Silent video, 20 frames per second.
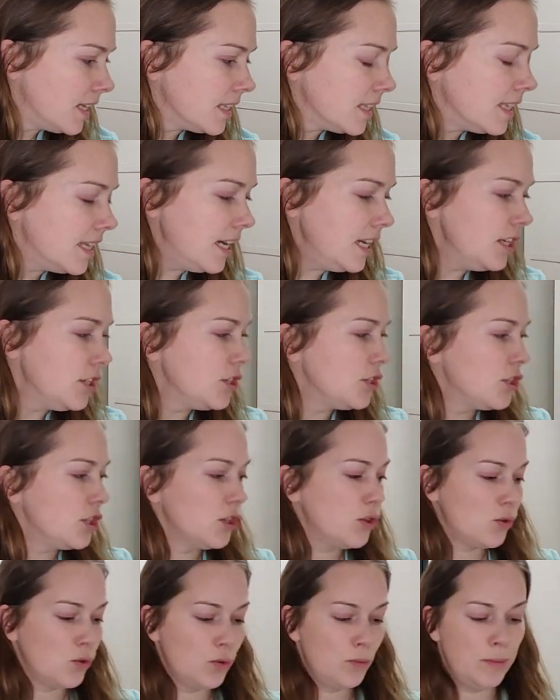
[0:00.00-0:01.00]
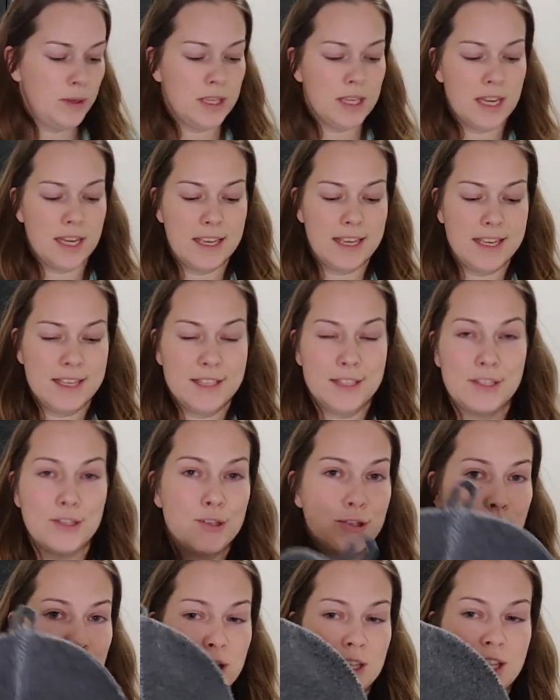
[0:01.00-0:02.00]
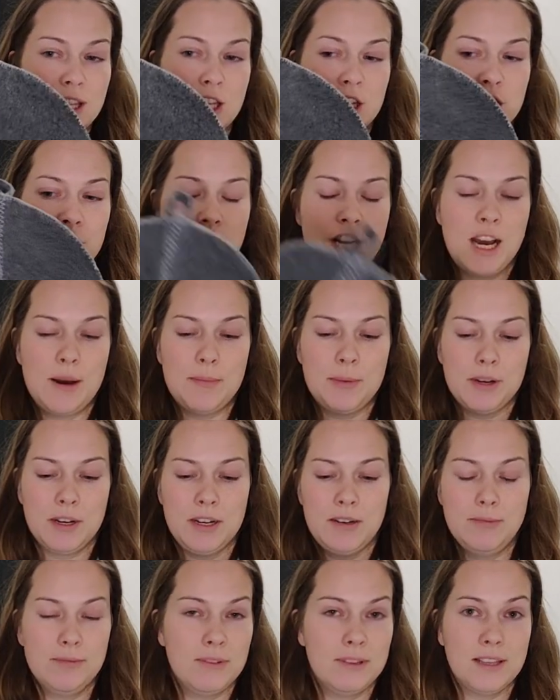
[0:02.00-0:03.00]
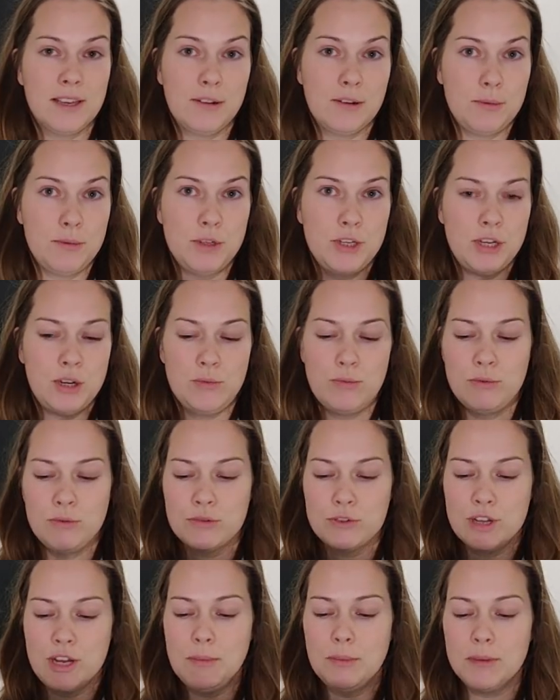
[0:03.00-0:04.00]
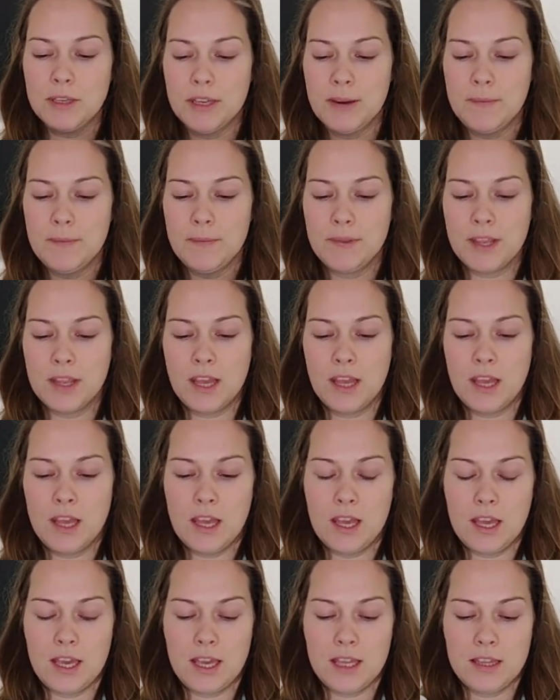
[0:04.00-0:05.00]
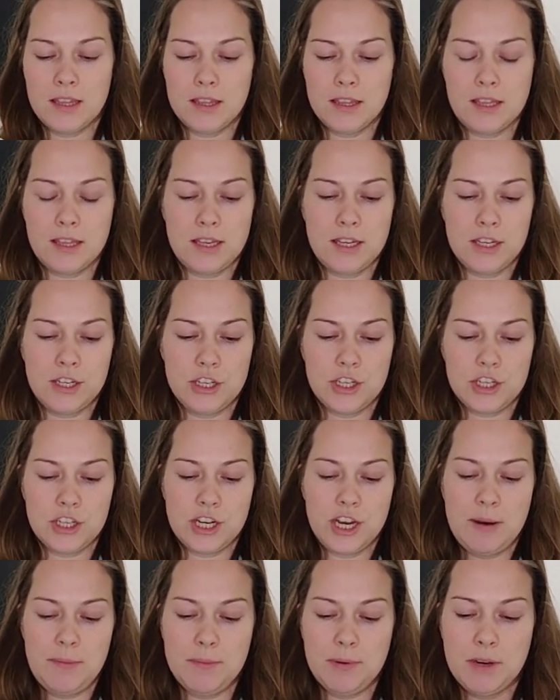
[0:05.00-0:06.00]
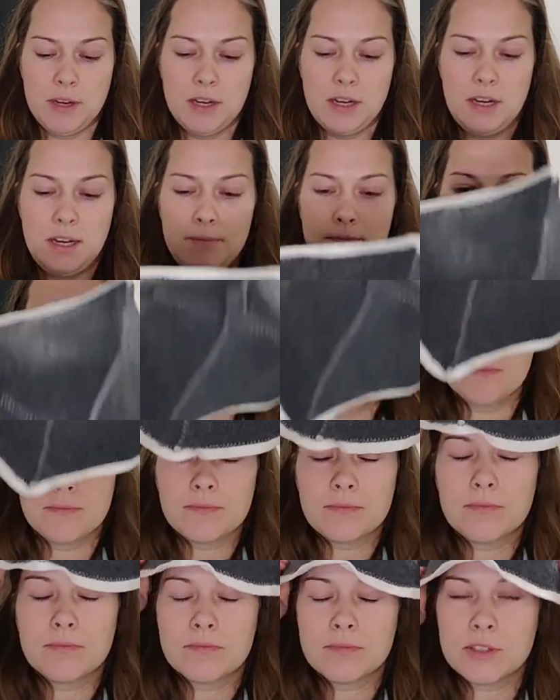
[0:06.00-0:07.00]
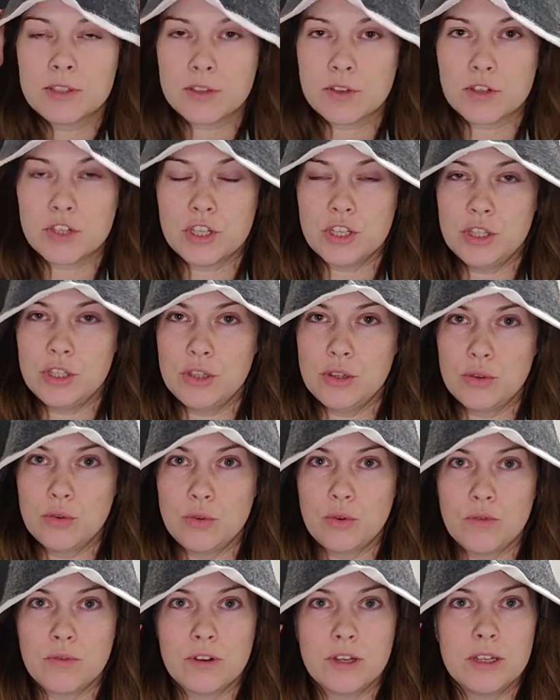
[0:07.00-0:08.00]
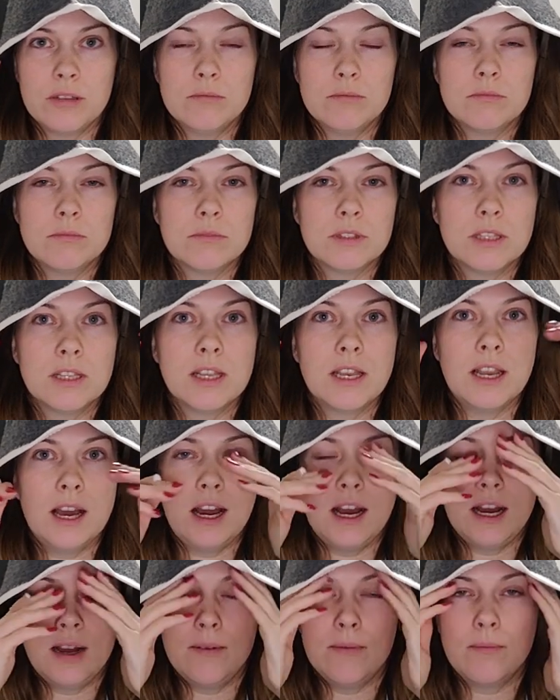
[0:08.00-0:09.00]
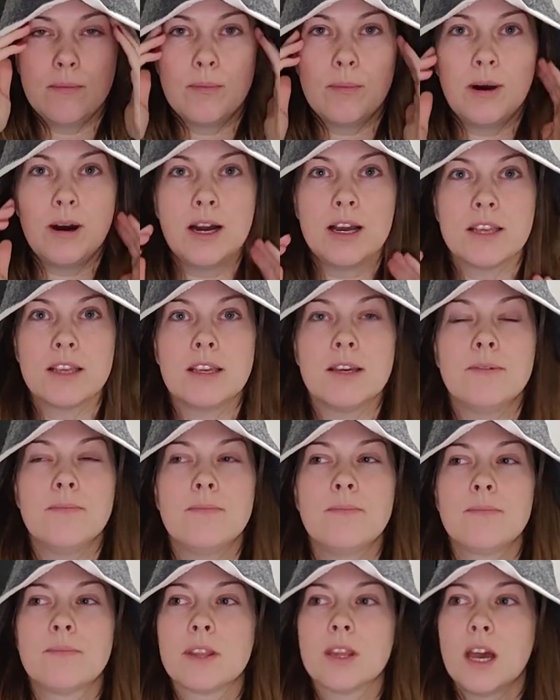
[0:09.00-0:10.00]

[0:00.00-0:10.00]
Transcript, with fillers: Дальше у меня есть еще одна шапка. Я вообще люблю шапки. Это шапка совершенно новая для бани.